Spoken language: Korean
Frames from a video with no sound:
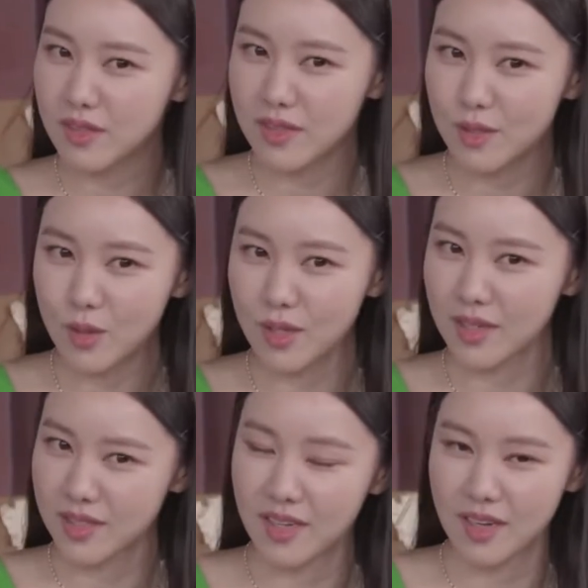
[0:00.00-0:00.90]

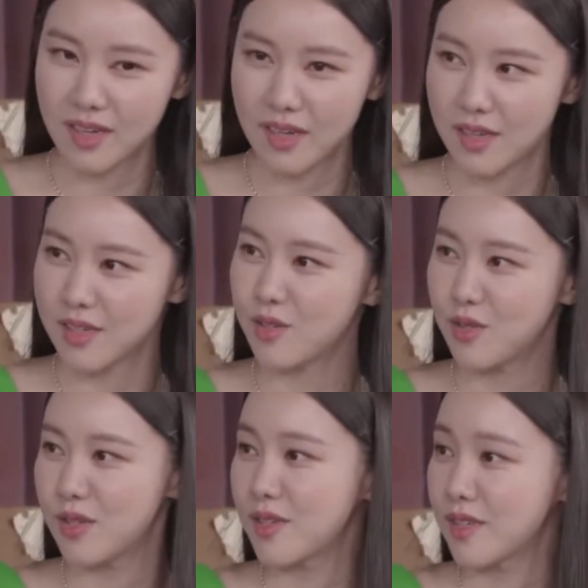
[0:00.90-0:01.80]
이렇게 생각하실
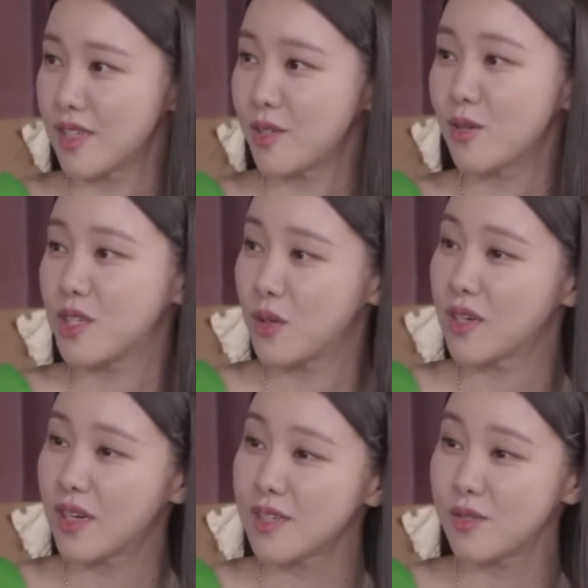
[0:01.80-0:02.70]
수 있었을까, 이런
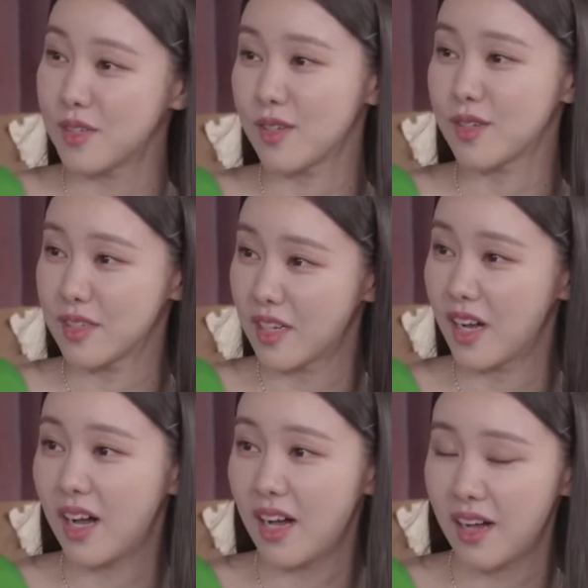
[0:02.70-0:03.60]
기획을 하실 수
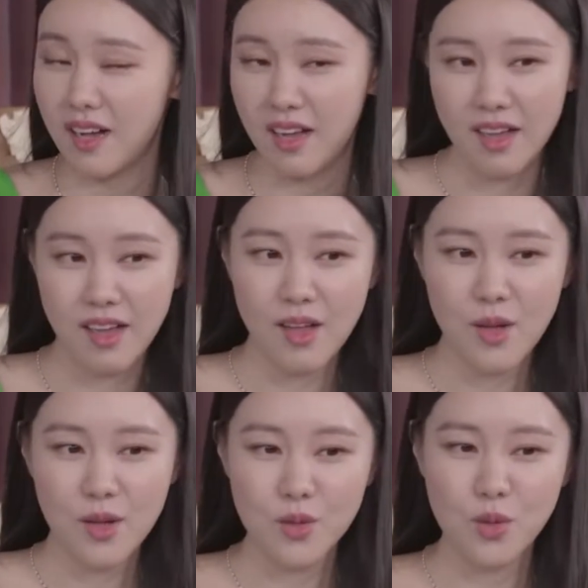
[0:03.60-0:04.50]
있었을까,
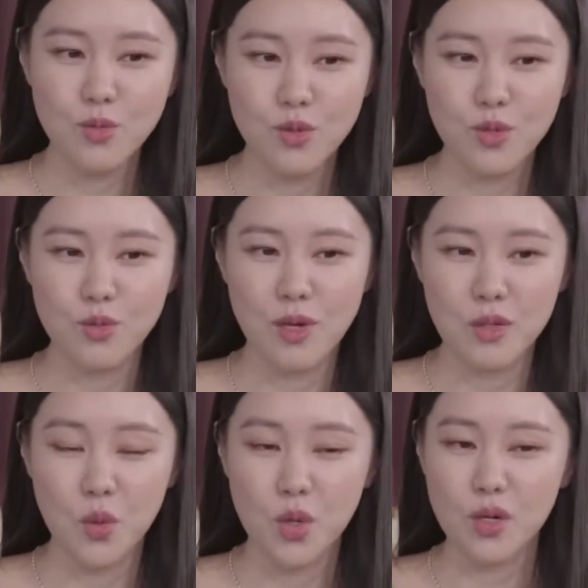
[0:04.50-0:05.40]
너무너무
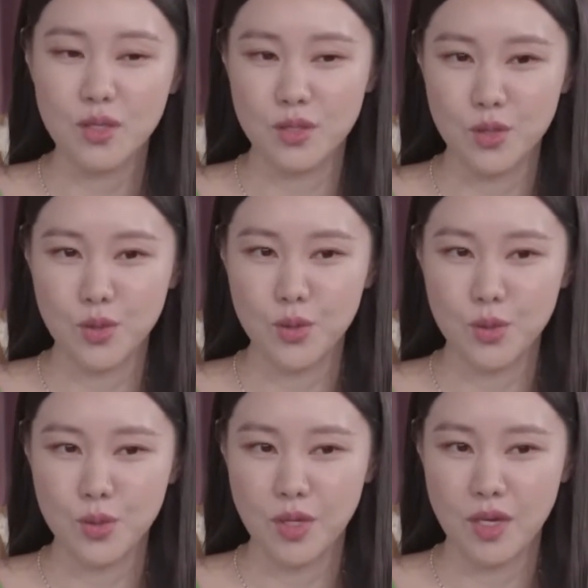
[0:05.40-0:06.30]
막 놀라웠을
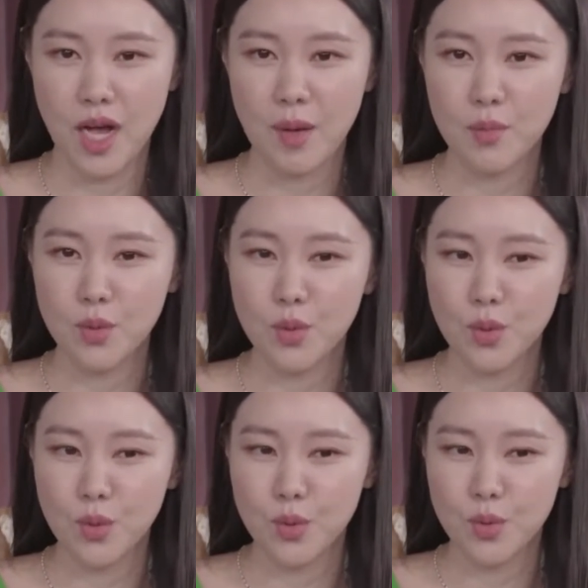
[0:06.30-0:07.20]
정도로 되게
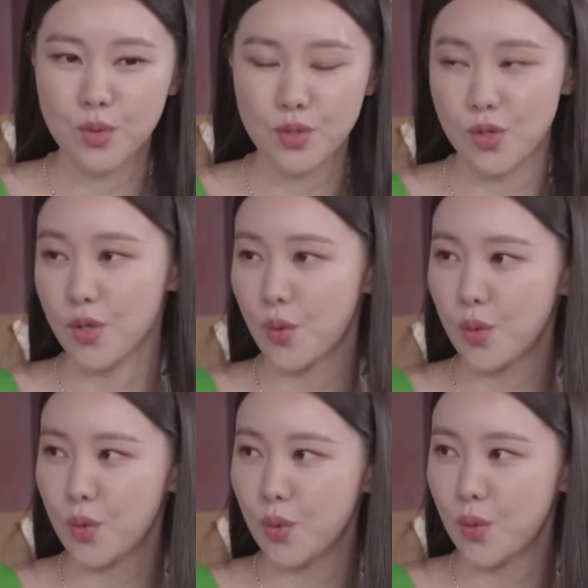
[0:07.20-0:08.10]

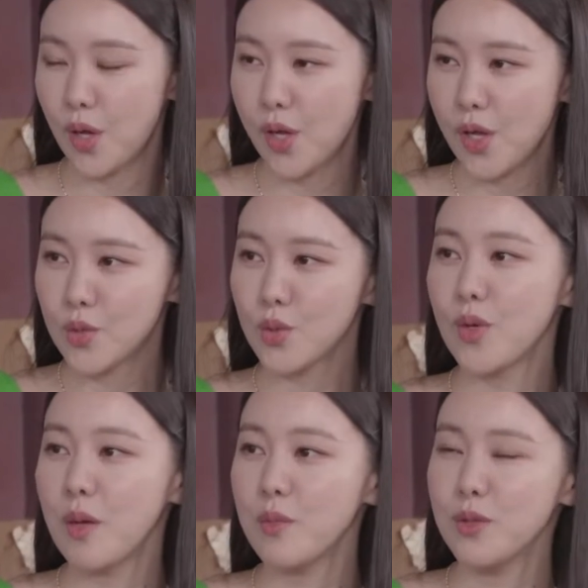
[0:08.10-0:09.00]
감동적이었고,
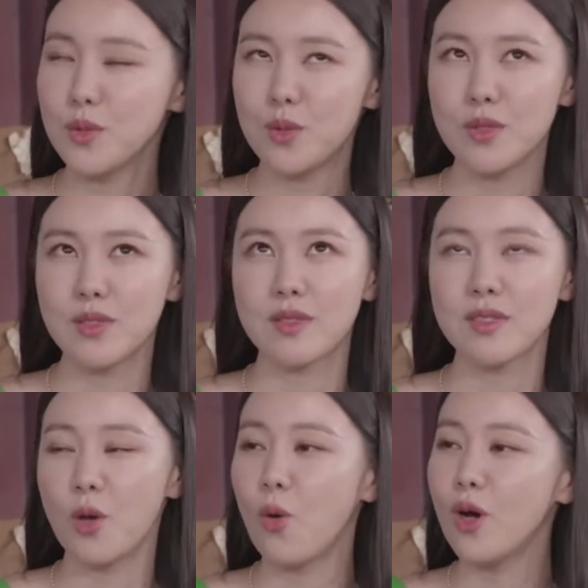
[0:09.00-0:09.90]
또 한편으로는
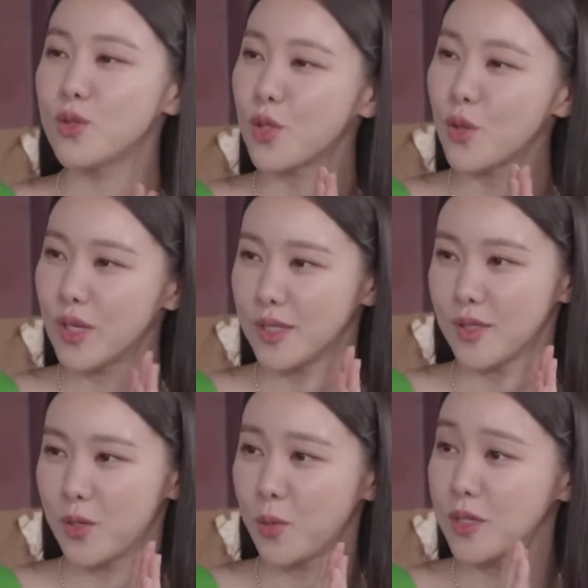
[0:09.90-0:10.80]
그 영화도
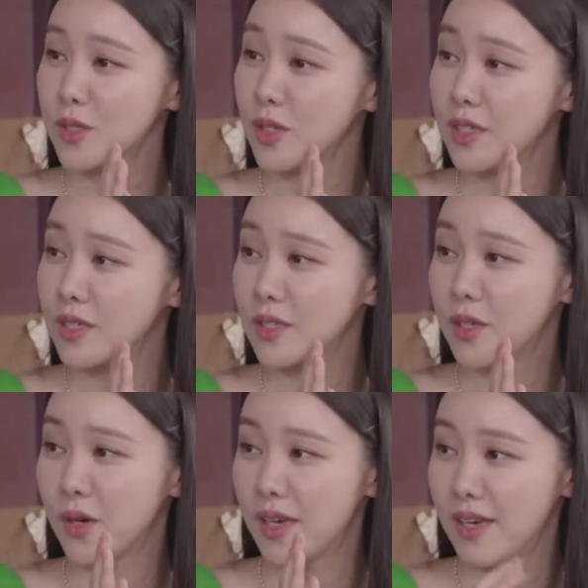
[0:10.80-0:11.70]
떠올랐어요. 엽기적인
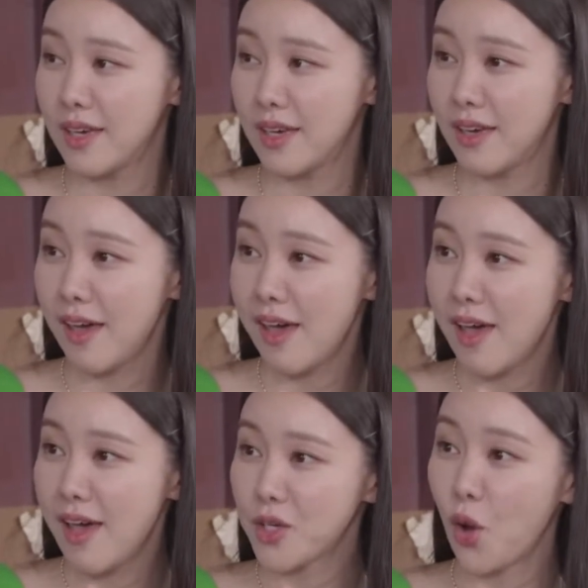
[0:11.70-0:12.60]
그녀의
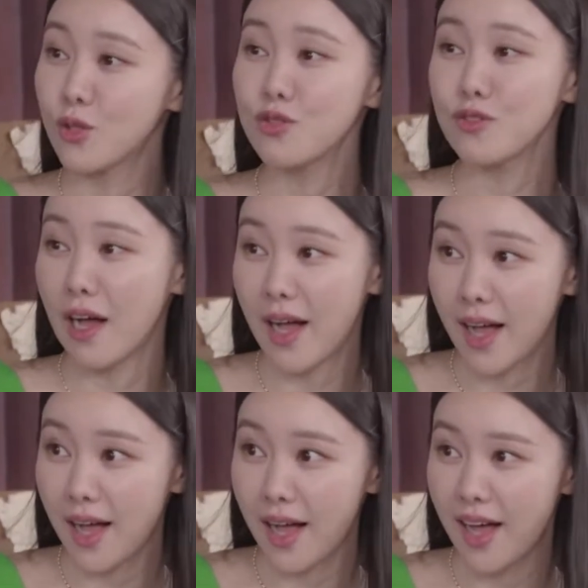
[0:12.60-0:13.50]

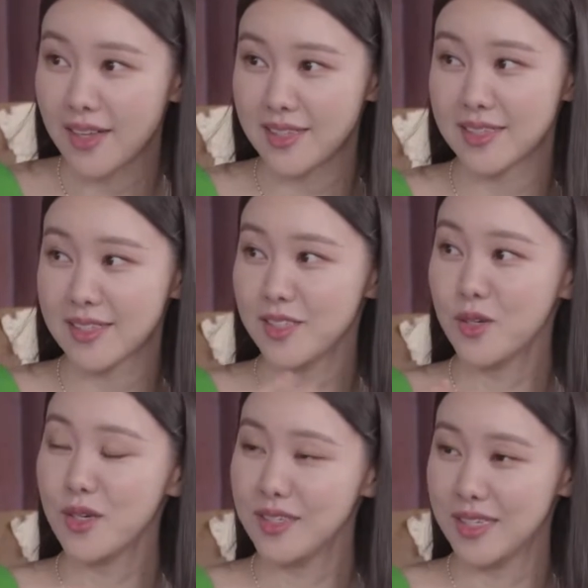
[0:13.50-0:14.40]
견우가 그
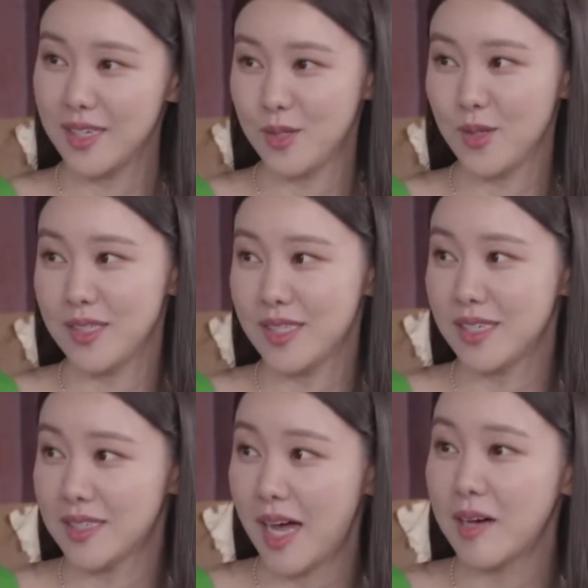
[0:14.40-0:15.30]
그녀에 대해서
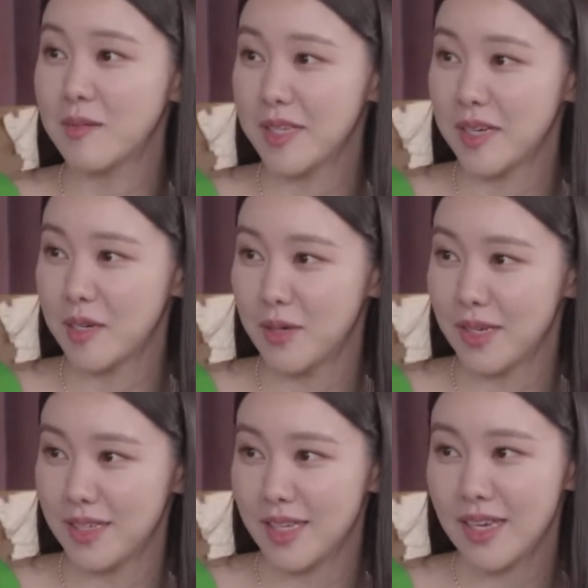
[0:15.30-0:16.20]
이제 그 다음
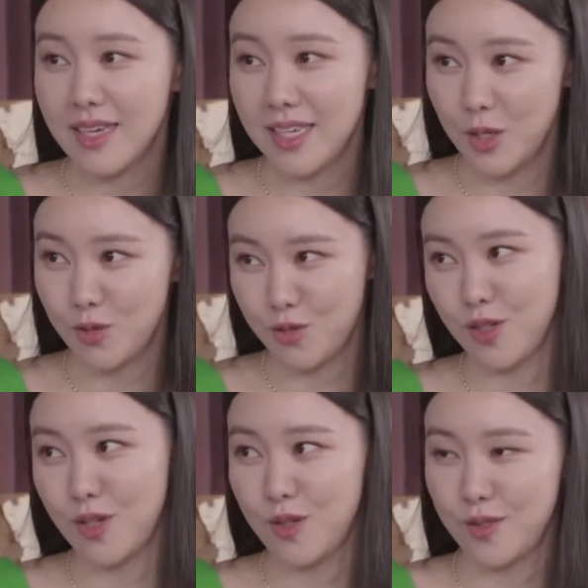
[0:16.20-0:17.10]
사람에게
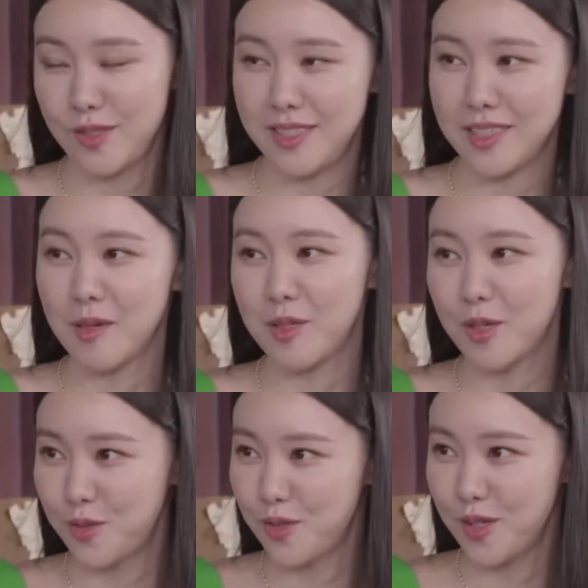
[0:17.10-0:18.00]
이렇고요, 이 사람
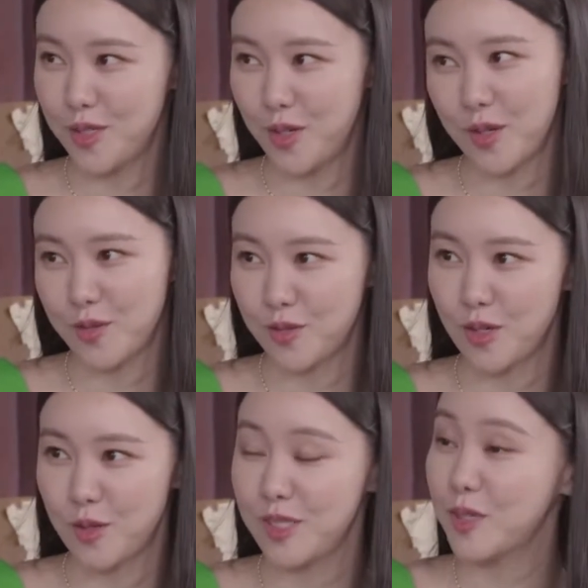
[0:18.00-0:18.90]
이렇고요,
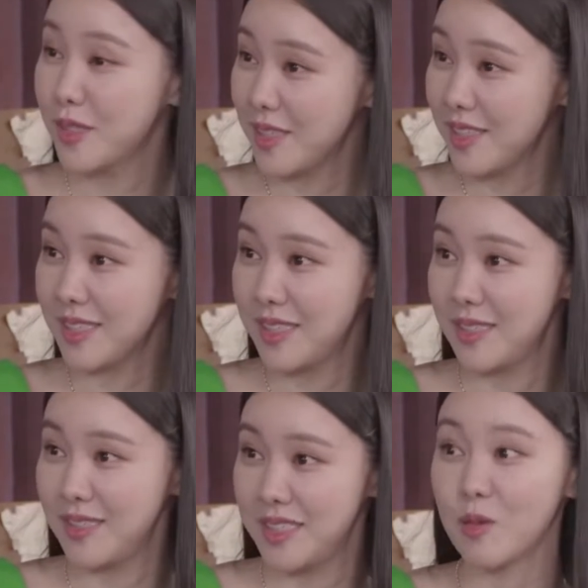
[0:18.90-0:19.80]
저렇고요, 이런
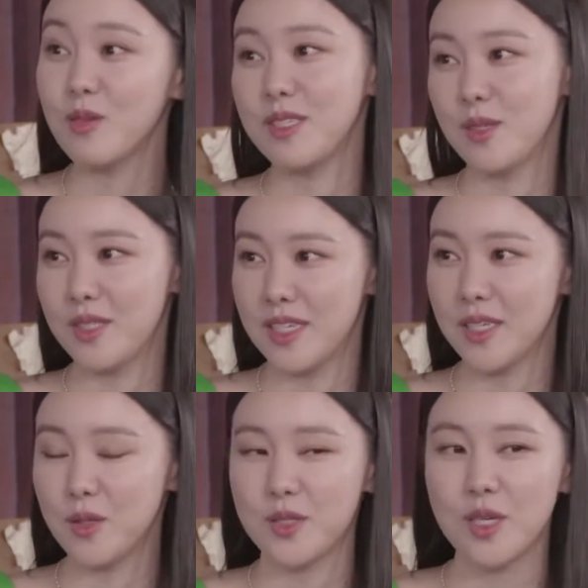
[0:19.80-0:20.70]
장면이
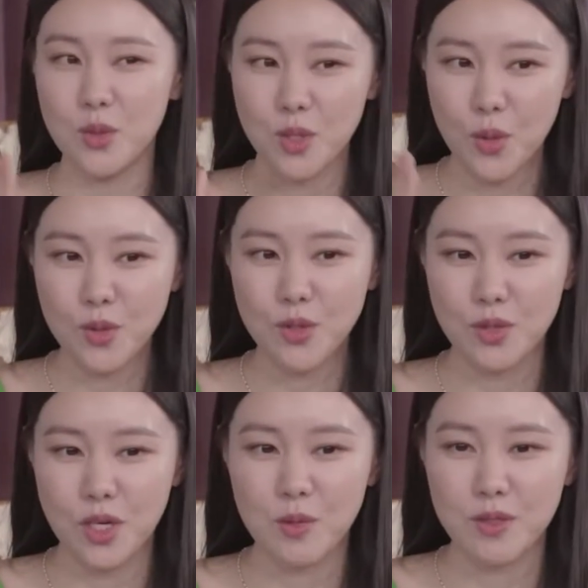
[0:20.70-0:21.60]
있었잖아요. 그게 또
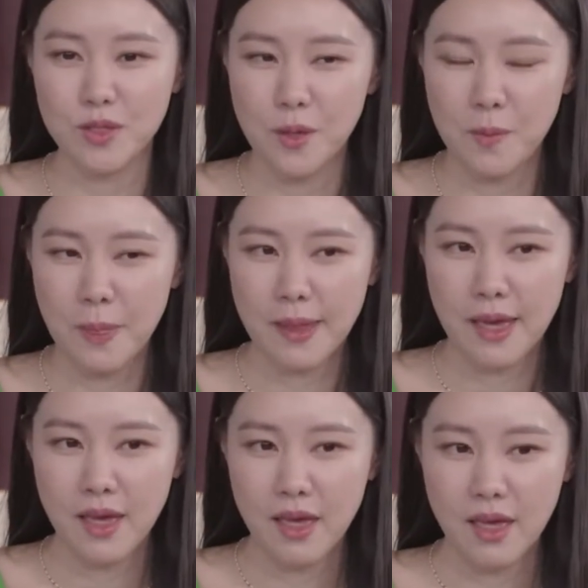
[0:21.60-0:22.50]
떠오르기도 하면서,
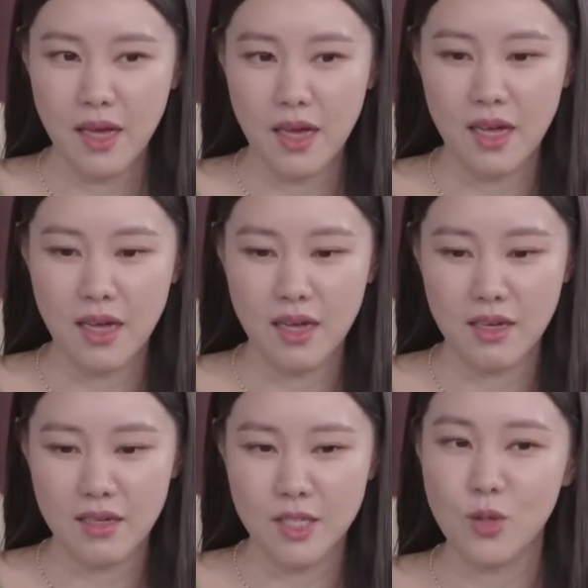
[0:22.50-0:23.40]

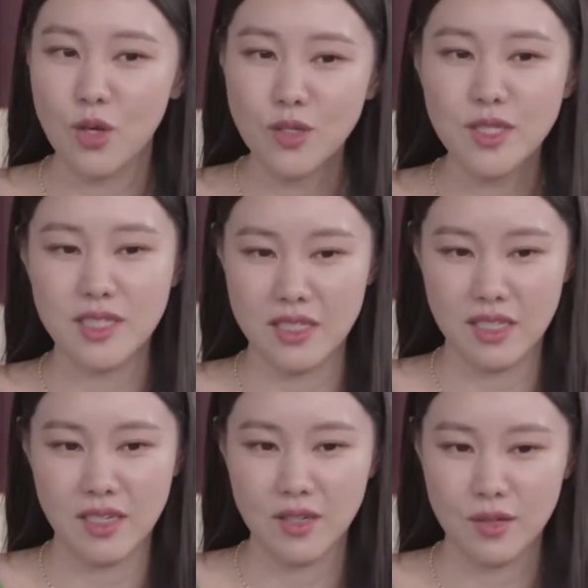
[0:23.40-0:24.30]
아, 이건
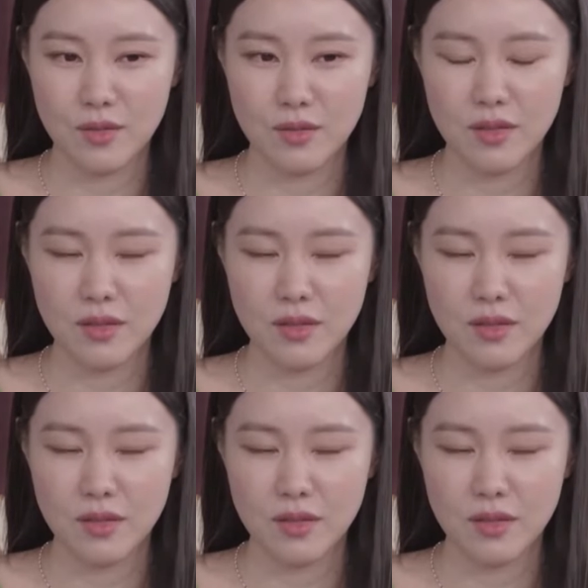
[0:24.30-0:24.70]
현실이잖아요.